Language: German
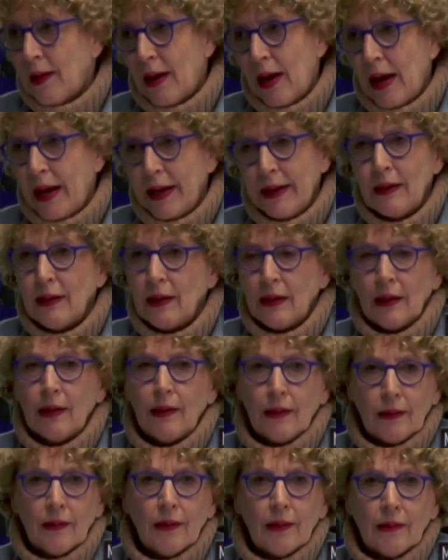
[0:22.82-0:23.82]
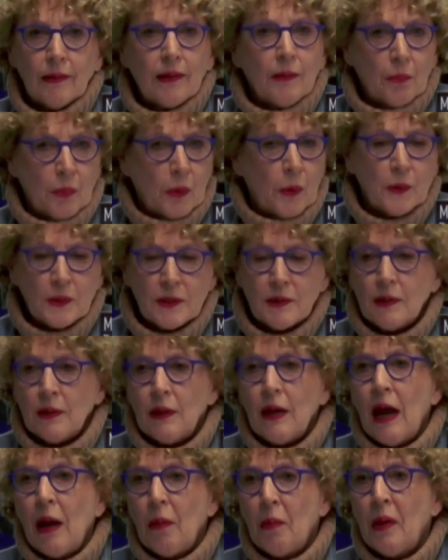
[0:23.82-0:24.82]
eigentlich
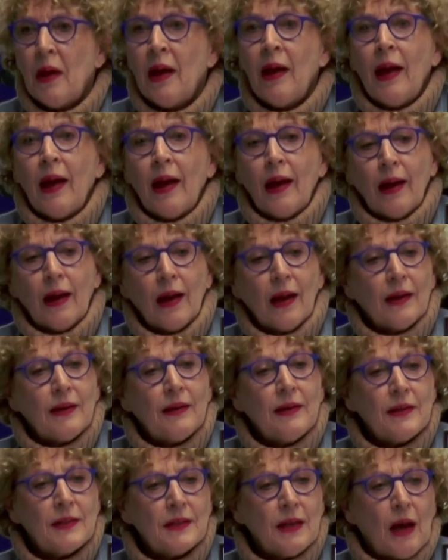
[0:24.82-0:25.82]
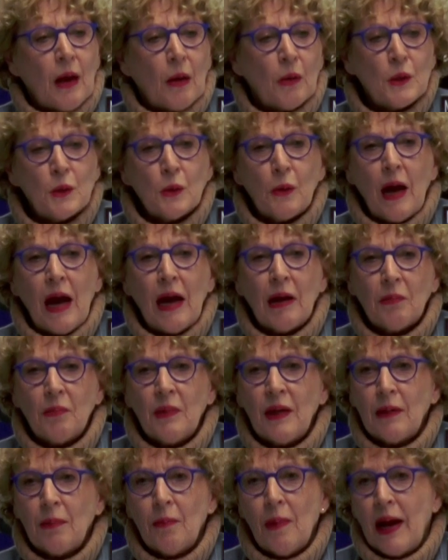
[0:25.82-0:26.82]
Blödsinn, aber äh, dieser Autor hat
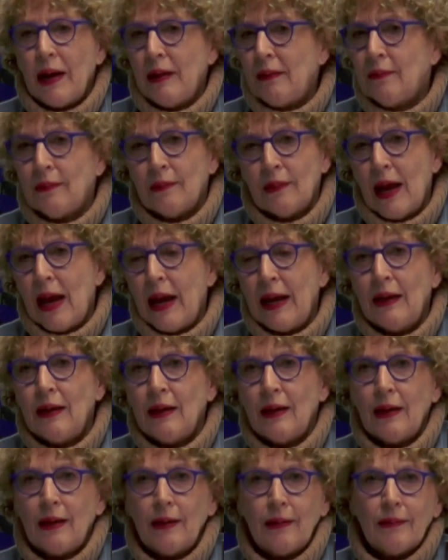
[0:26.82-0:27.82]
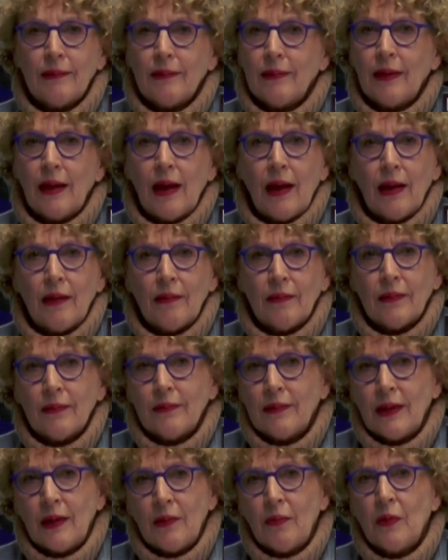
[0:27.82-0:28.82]
mich mein eigentlich ja
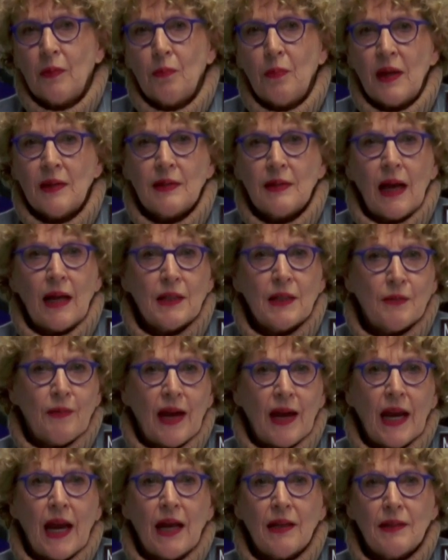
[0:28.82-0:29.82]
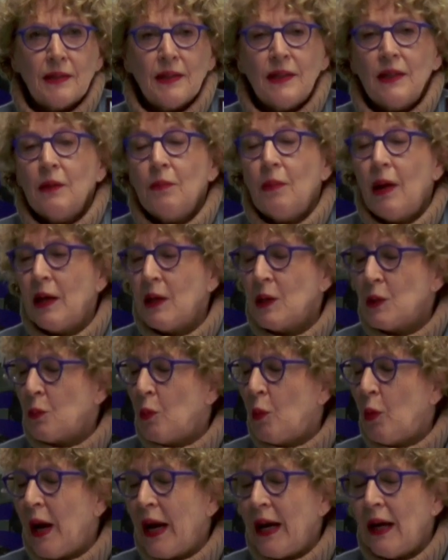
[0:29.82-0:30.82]
ich würde mal sagen, zwei Jahrzehnte meines
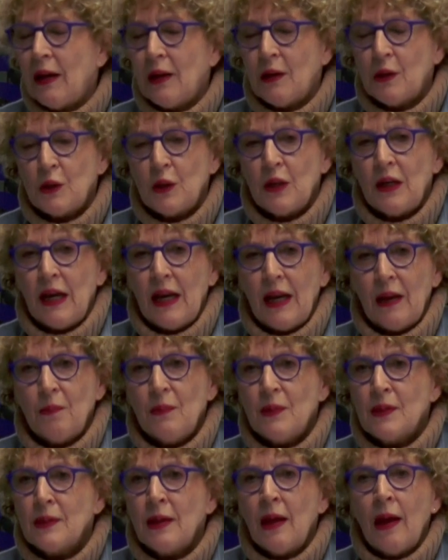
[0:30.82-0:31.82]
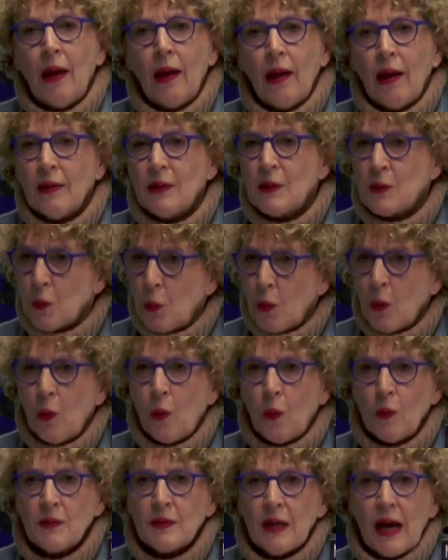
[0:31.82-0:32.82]
buchhändlerischen Lebens so
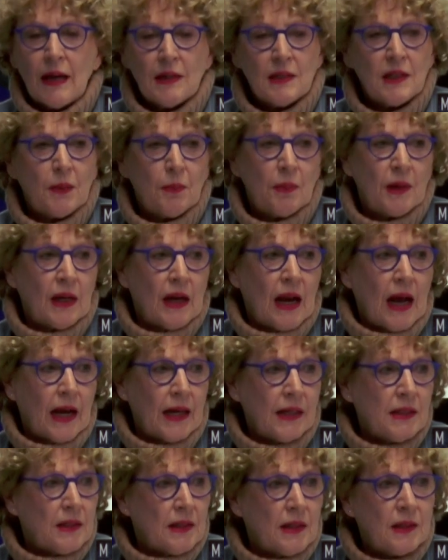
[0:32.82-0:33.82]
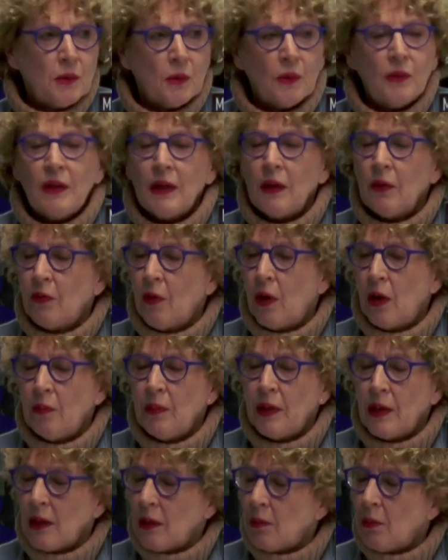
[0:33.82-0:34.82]
großartig begleitet. Und ich freue
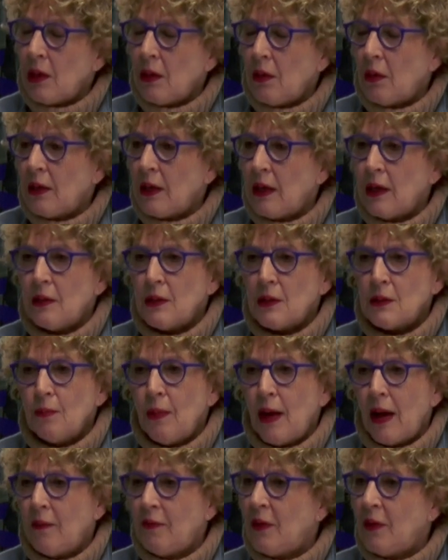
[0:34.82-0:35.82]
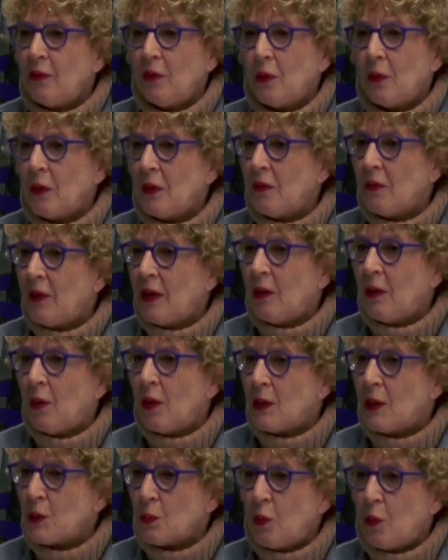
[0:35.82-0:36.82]
mich immer noch jedes Mal wie verrückt, wenn ein
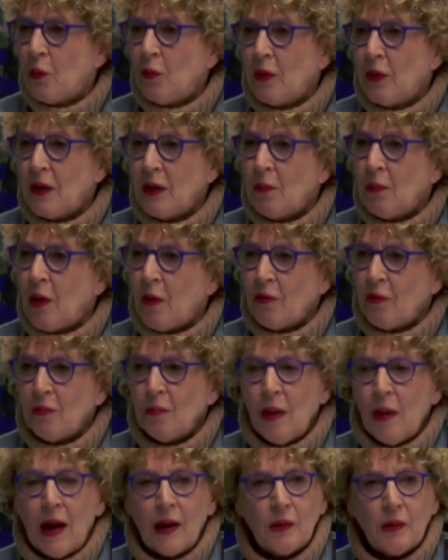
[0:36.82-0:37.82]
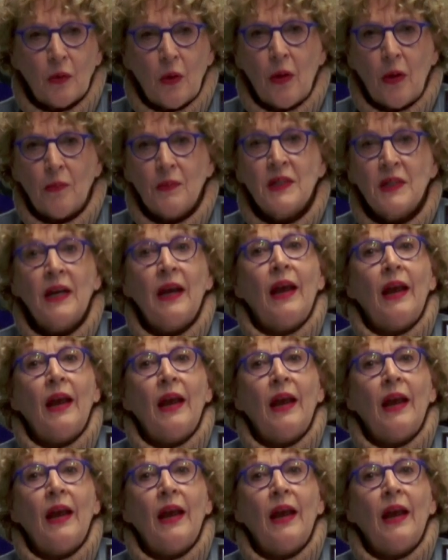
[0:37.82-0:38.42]
neues Buch von ihm auf den Markt kommt,